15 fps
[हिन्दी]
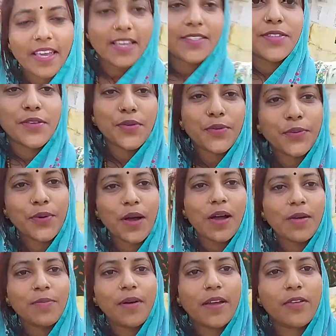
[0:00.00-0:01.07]
कैसे हो
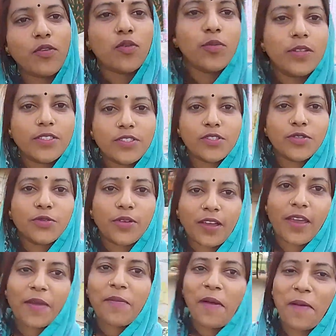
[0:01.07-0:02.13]
आप आई हो बच्चे
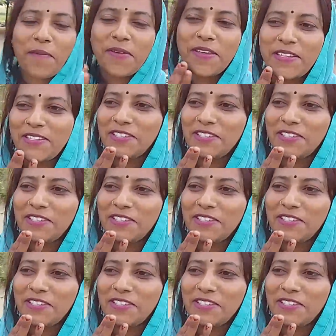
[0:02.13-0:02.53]
होंगे मैं भी